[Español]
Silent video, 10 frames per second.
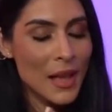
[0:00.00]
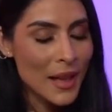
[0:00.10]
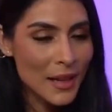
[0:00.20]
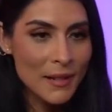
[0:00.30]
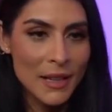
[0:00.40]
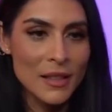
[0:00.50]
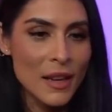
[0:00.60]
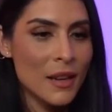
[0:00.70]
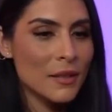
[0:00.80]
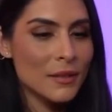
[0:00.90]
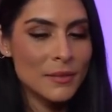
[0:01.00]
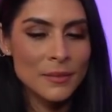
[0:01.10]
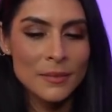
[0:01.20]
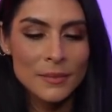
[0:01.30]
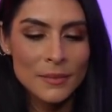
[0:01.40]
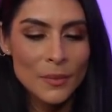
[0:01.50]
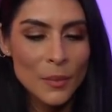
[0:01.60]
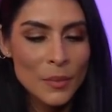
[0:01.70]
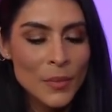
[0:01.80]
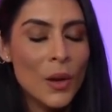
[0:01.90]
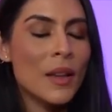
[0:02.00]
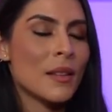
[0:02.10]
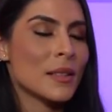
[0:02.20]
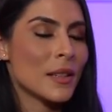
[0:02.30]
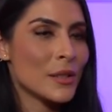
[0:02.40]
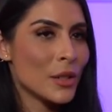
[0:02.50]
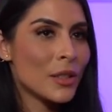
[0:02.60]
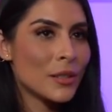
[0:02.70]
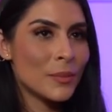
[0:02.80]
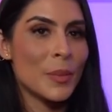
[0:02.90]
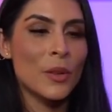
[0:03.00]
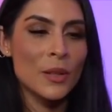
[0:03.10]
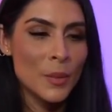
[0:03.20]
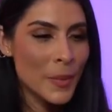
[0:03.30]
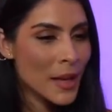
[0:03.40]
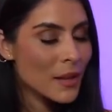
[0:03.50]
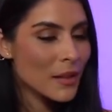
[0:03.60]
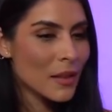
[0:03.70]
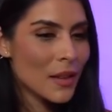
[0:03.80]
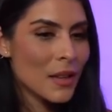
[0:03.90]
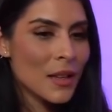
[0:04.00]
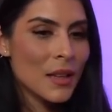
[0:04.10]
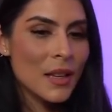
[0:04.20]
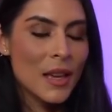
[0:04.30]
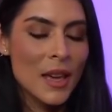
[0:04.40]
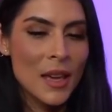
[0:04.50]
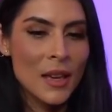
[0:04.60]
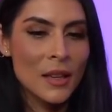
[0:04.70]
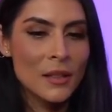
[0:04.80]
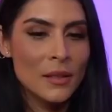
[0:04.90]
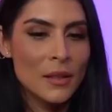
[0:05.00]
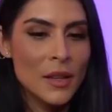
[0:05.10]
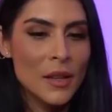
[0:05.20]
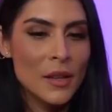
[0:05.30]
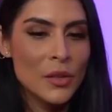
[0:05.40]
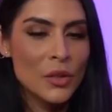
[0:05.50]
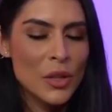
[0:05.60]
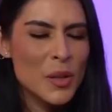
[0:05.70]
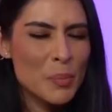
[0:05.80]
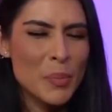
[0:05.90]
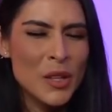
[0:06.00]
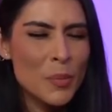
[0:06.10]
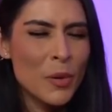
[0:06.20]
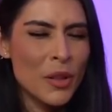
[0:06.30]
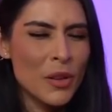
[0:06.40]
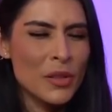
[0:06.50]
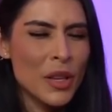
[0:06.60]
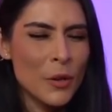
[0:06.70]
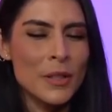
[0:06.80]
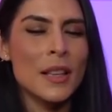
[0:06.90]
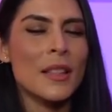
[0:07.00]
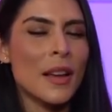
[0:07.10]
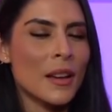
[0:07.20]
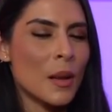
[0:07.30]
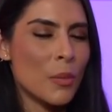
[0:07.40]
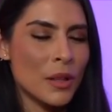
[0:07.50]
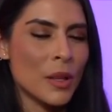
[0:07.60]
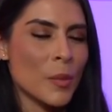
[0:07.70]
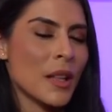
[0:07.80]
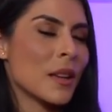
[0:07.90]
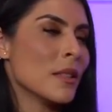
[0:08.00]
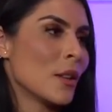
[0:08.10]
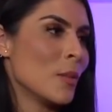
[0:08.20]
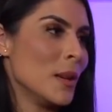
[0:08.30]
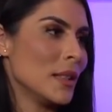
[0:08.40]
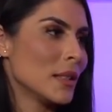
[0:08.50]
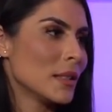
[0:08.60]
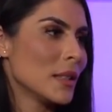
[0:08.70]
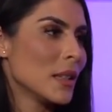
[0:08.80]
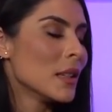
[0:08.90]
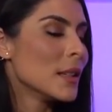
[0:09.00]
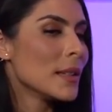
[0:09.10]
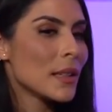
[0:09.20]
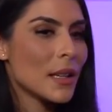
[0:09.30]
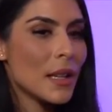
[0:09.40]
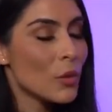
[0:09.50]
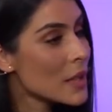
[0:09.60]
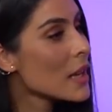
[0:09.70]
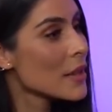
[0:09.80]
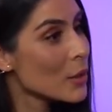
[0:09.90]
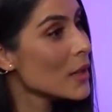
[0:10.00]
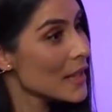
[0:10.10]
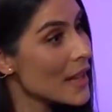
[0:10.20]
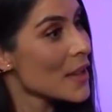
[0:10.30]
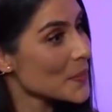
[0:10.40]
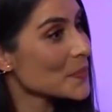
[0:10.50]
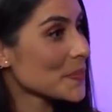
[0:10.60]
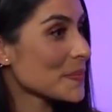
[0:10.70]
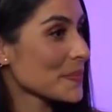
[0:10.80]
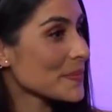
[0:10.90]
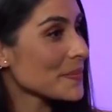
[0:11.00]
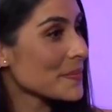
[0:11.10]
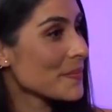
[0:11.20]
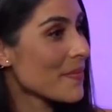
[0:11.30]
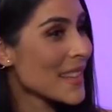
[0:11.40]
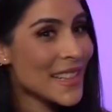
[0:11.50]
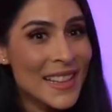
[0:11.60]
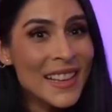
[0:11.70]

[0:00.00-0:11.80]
cada que le iba a cantar tengo que cantar esta canción, perdónenme. Eh, yo pido por Dios que hoy sea el día que la pueda terminar de cantar completa. Y un día llegó el día. Y el